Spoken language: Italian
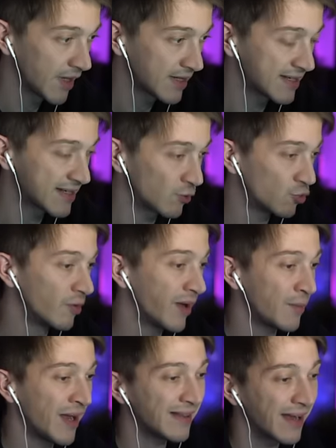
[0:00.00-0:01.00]
61 per
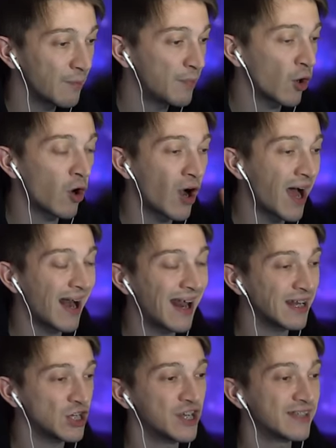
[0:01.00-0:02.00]
Ahmed che però ha la
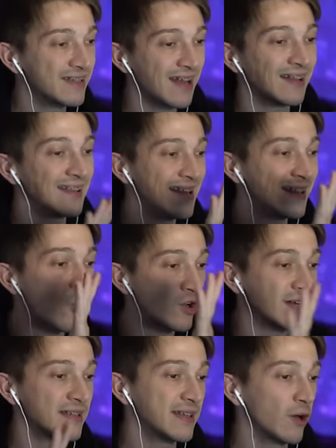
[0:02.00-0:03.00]
necessità di
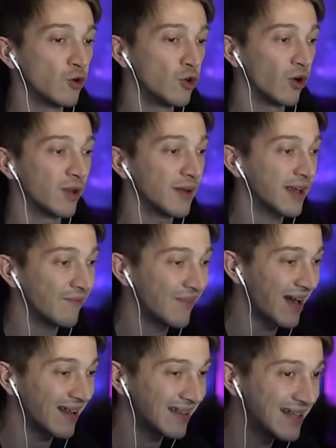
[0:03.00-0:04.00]
togliersi dai coglioni perché
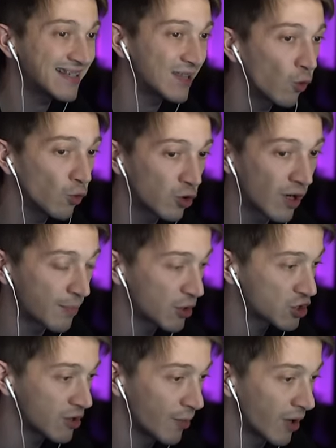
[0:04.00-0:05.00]
verrà distrutto dal
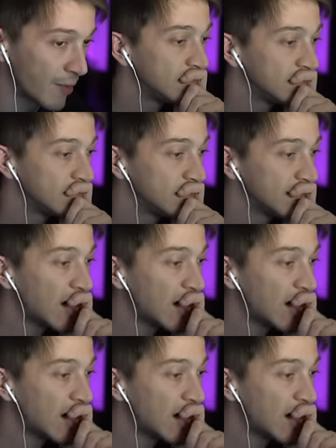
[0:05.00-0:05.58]
prossimo Pokémon. Ah